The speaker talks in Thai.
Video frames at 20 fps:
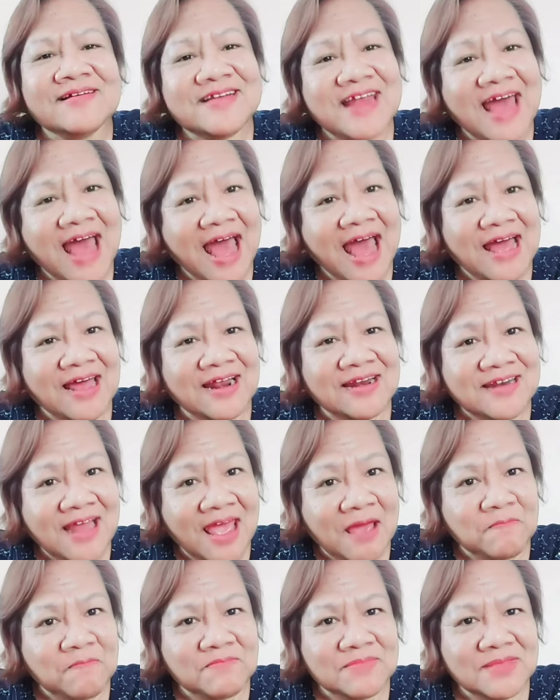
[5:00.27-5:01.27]
ดา
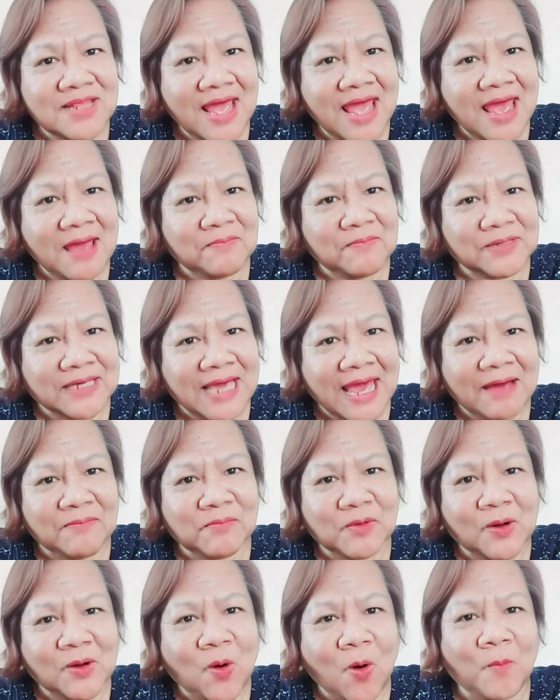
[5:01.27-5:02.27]
เน็บแนมแก้ม
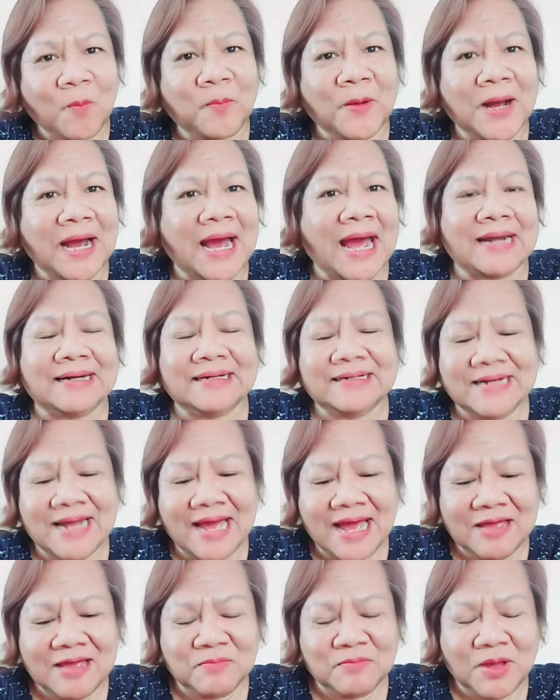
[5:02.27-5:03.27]
ขบขัน
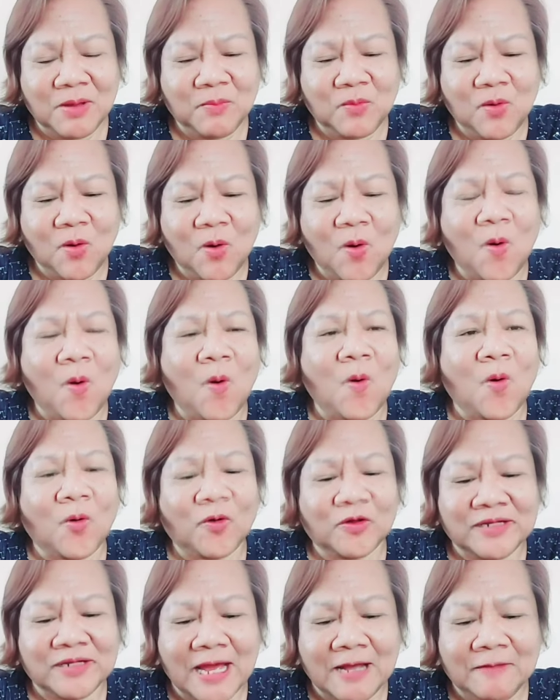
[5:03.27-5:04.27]
ได้แบบโอ้โห
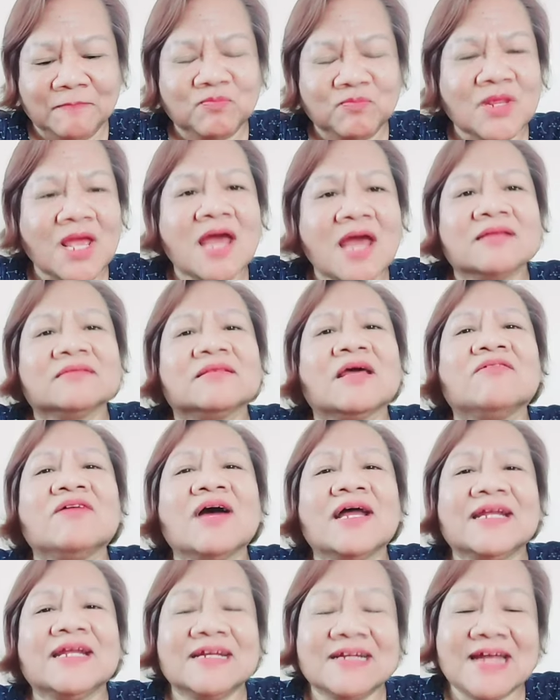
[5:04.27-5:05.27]
นะ แต่
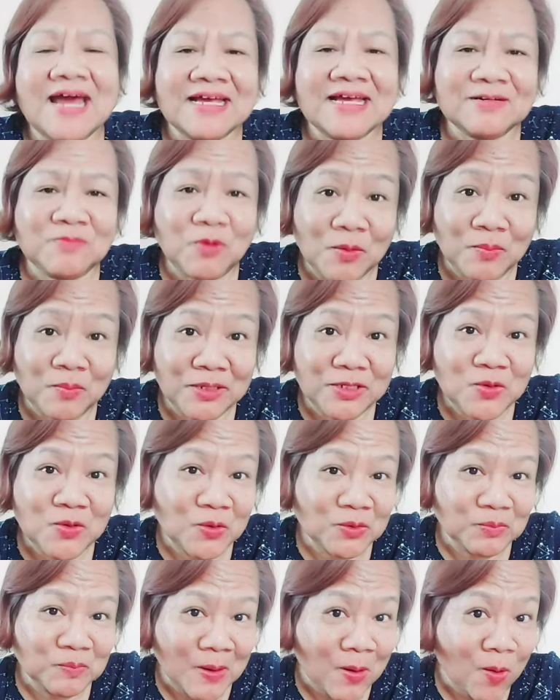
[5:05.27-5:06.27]
ว่าใดๆผลประโย
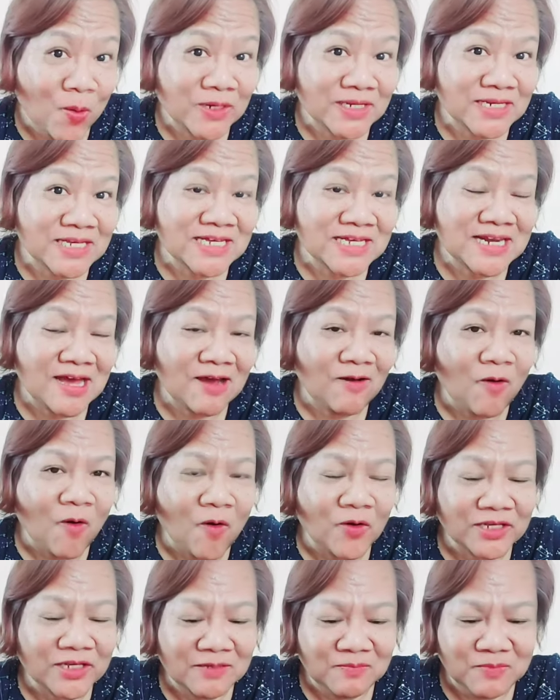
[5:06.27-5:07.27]
ชน์โพสต์นี้นะ ขอ
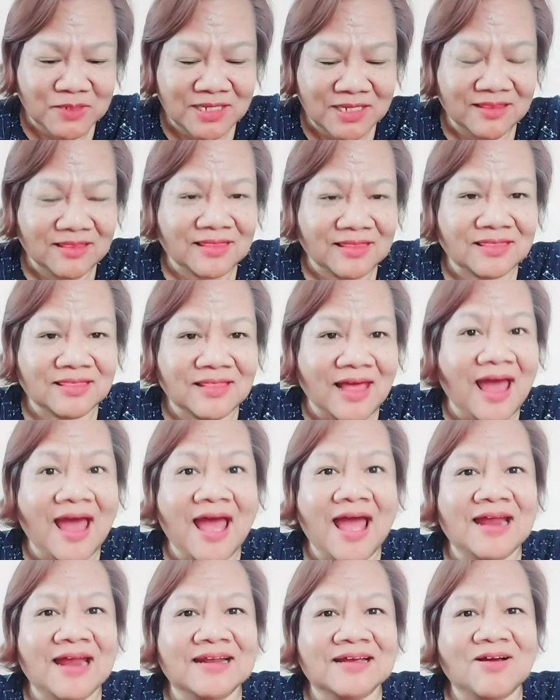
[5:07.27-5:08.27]
งอีพีต้า
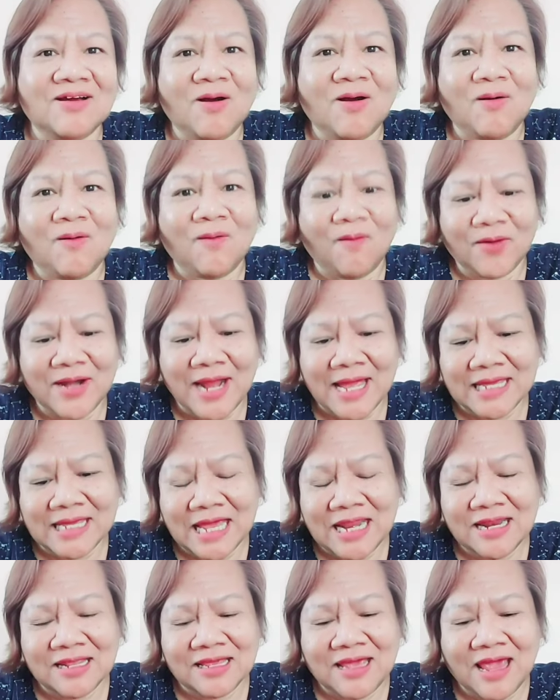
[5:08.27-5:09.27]
เนี่ยก็โอ้โหได้เก
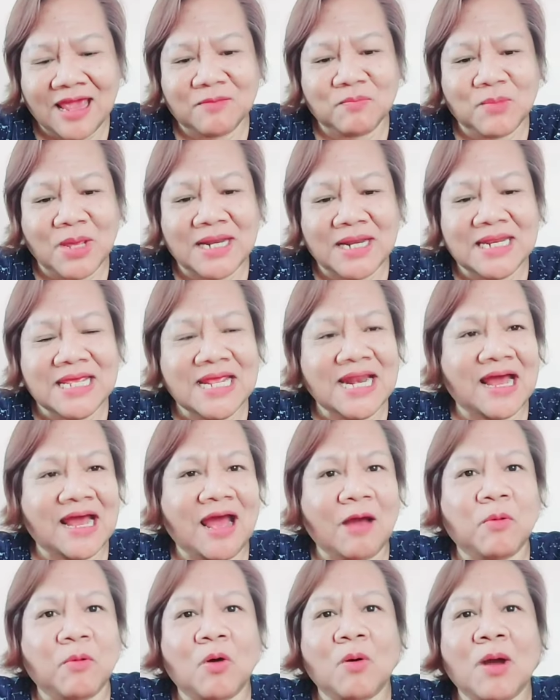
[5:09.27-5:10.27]
ณฑ์เกณฑ์เม้นดีแหละ
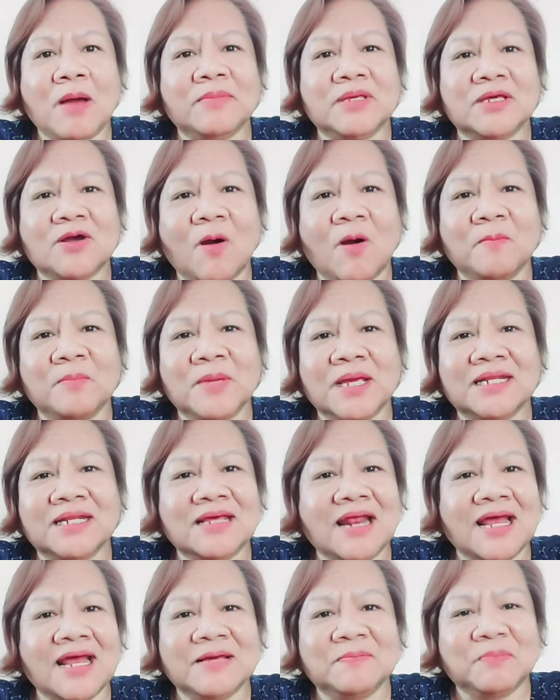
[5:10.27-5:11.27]
ค่ะ เพราะว่ามีคอมเมนต์
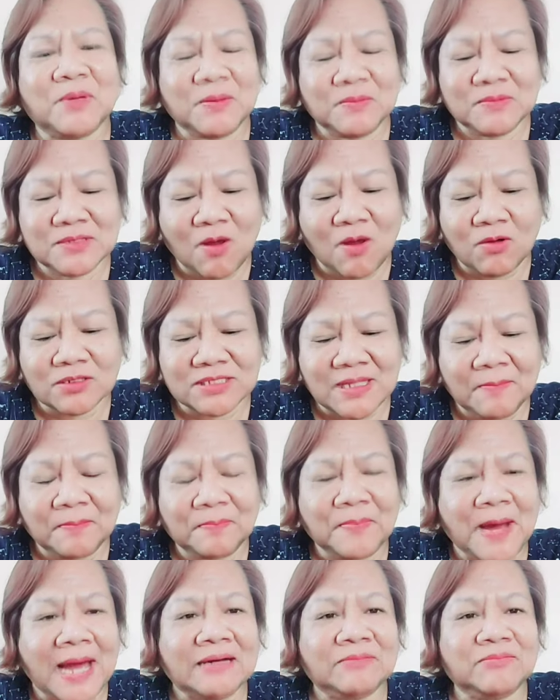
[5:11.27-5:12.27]
อะไรเป็นสองสาม
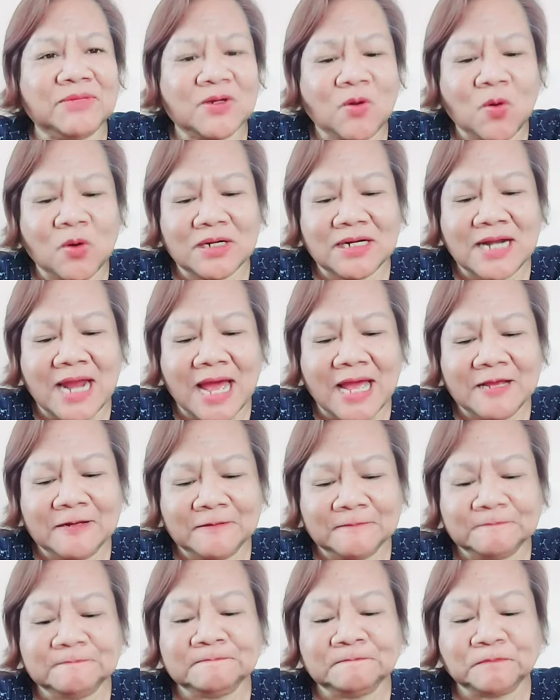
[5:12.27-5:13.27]
พันมีกดไลค์
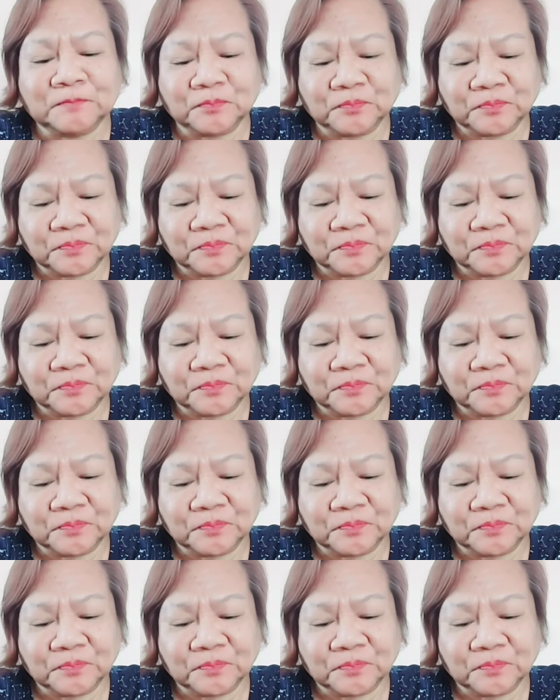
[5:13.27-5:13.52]
อืม